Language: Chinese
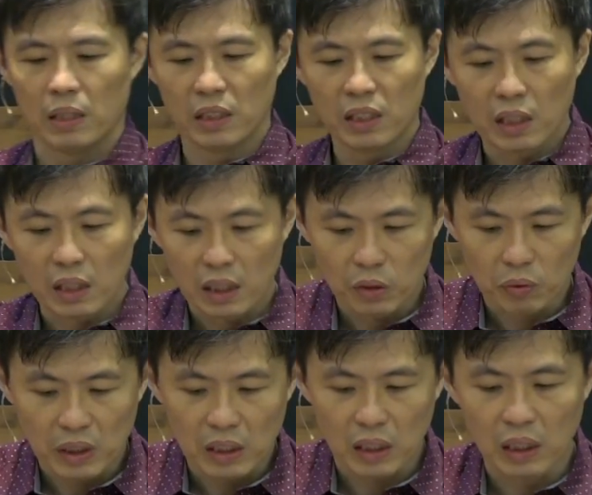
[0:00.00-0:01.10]
你的
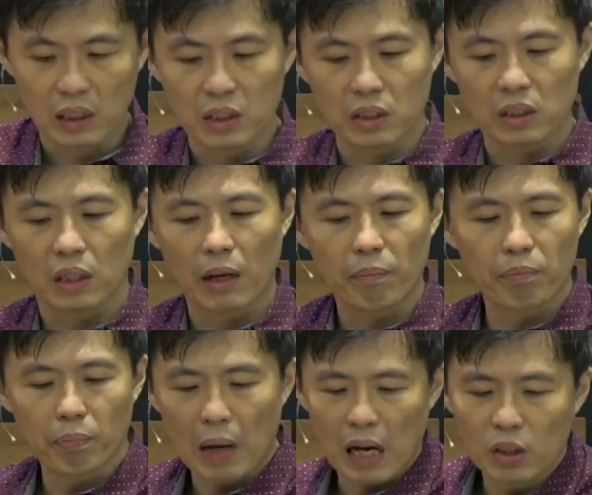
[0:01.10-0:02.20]
用你的恩赐来
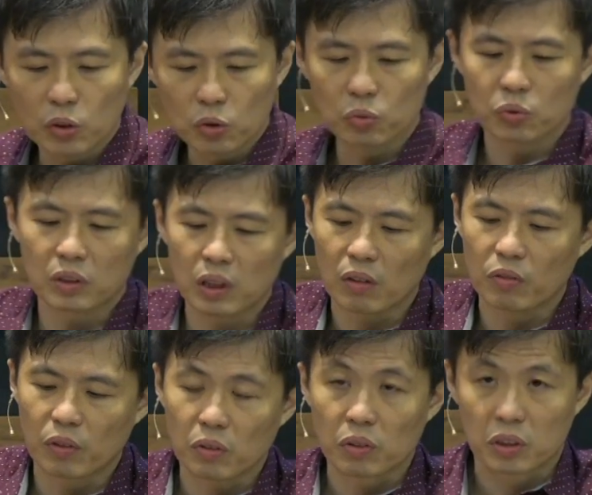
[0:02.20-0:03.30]
帮助丈
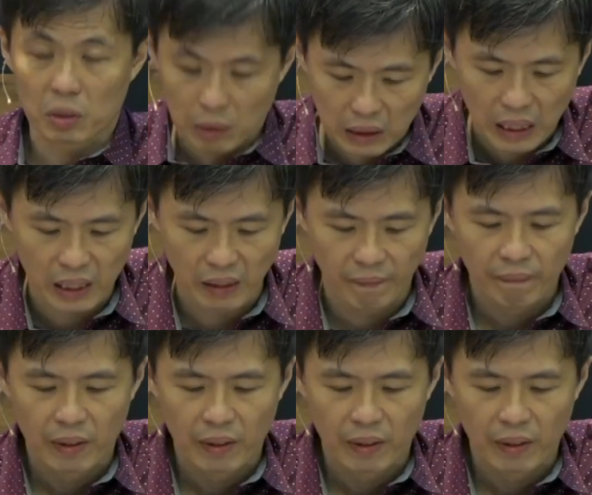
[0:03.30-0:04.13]
夫要怎么带领